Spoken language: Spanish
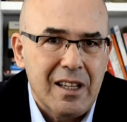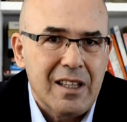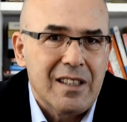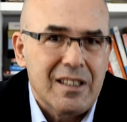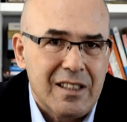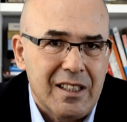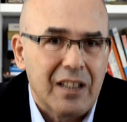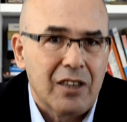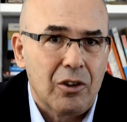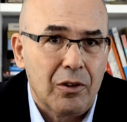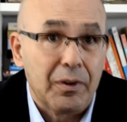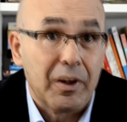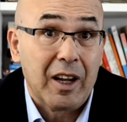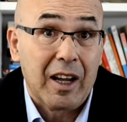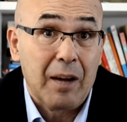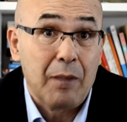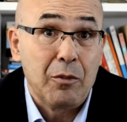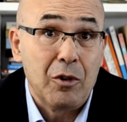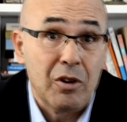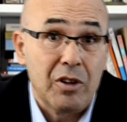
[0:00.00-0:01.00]
Chekhov, en
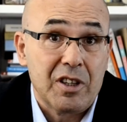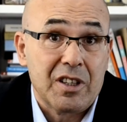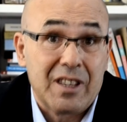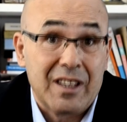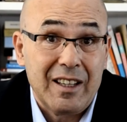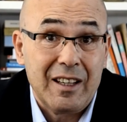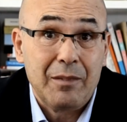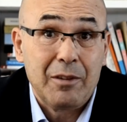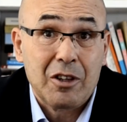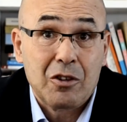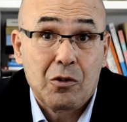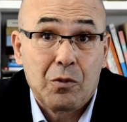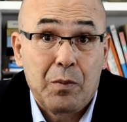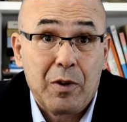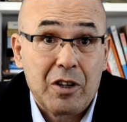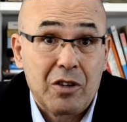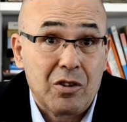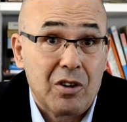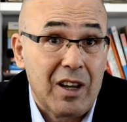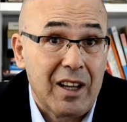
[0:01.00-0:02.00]
cambio, describe a sus
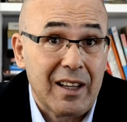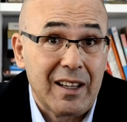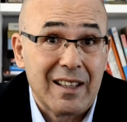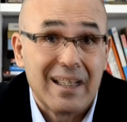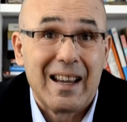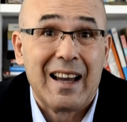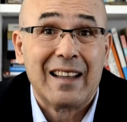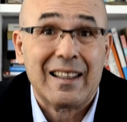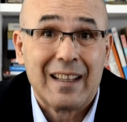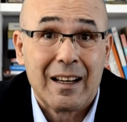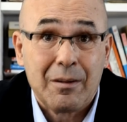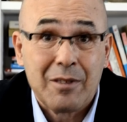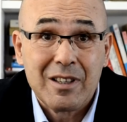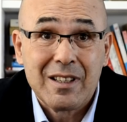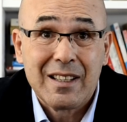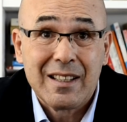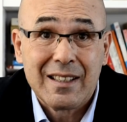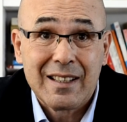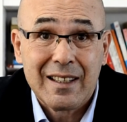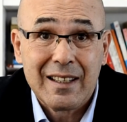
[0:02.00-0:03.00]
personajes a través
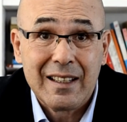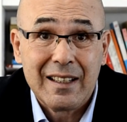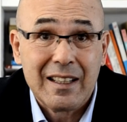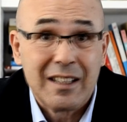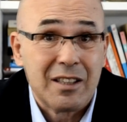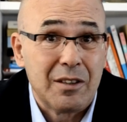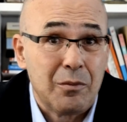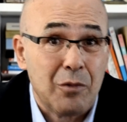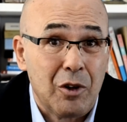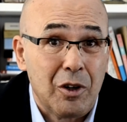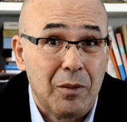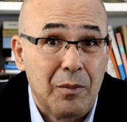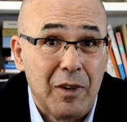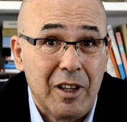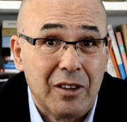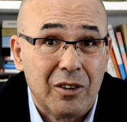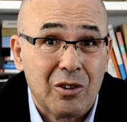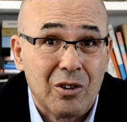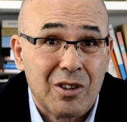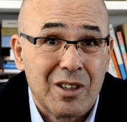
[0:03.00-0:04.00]
de escenas y
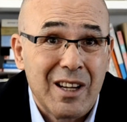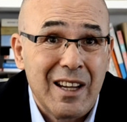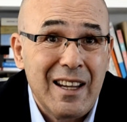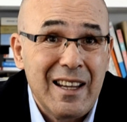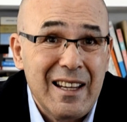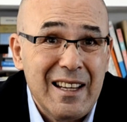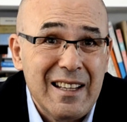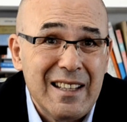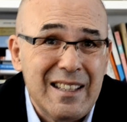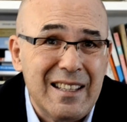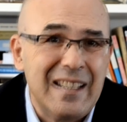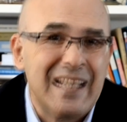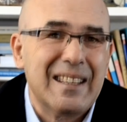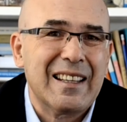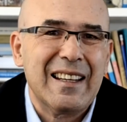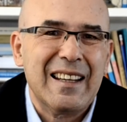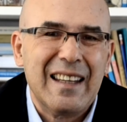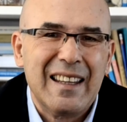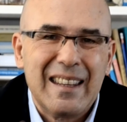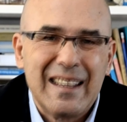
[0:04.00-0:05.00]
movimientos, sin
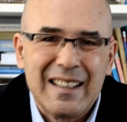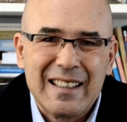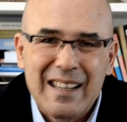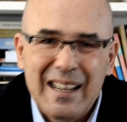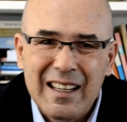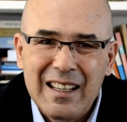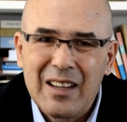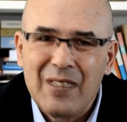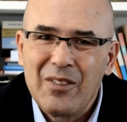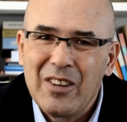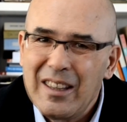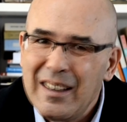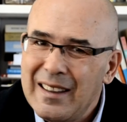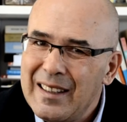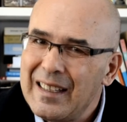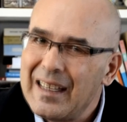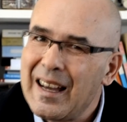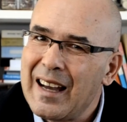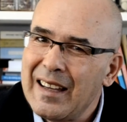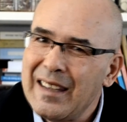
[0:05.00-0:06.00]
que
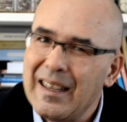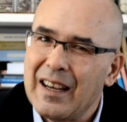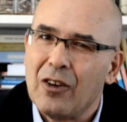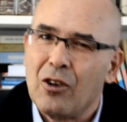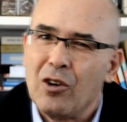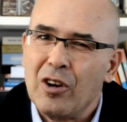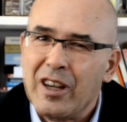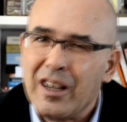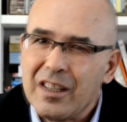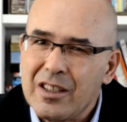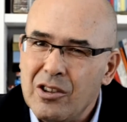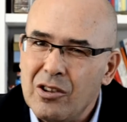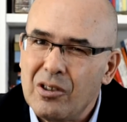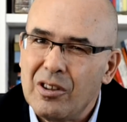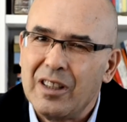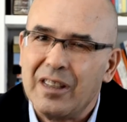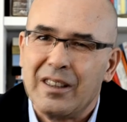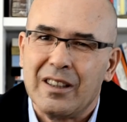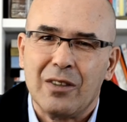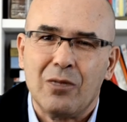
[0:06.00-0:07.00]
necesariamente haya conexión
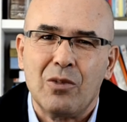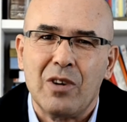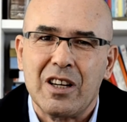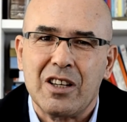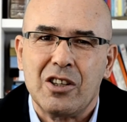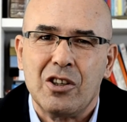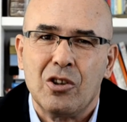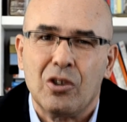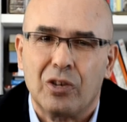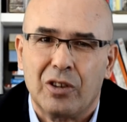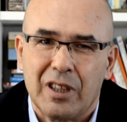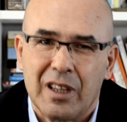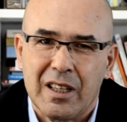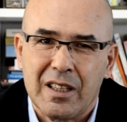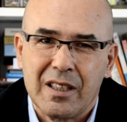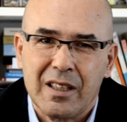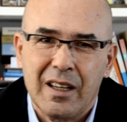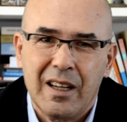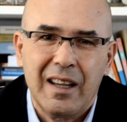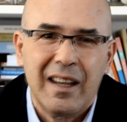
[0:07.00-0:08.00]
entre unas y
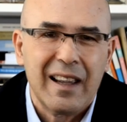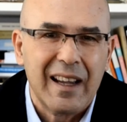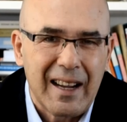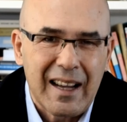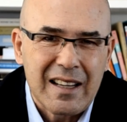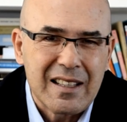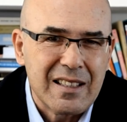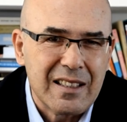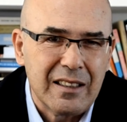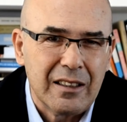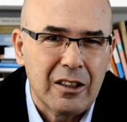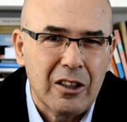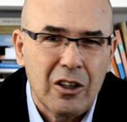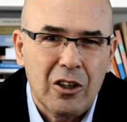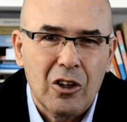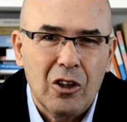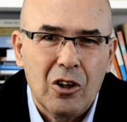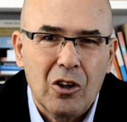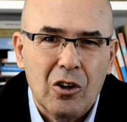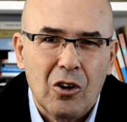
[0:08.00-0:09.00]
otras, casi
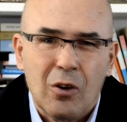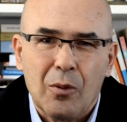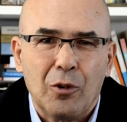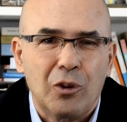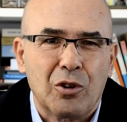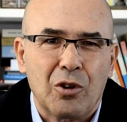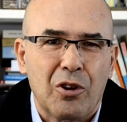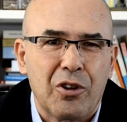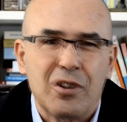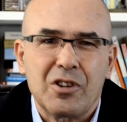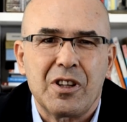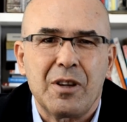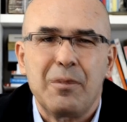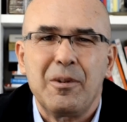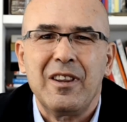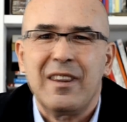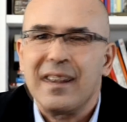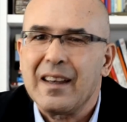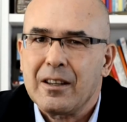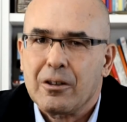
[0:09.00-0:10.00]
como trozos de
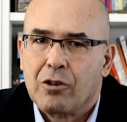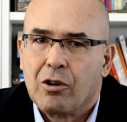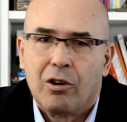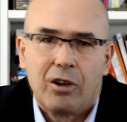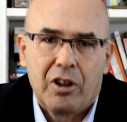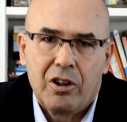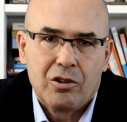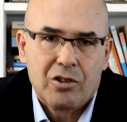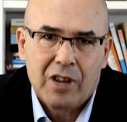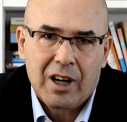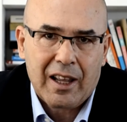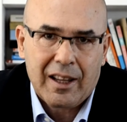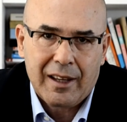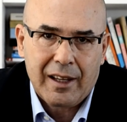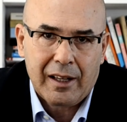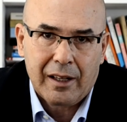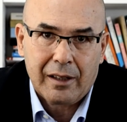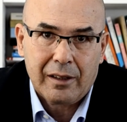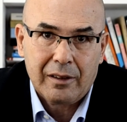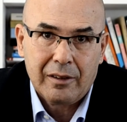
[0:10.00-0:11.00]
vida escogidos al
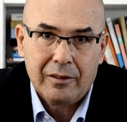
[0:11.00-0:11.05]
azar.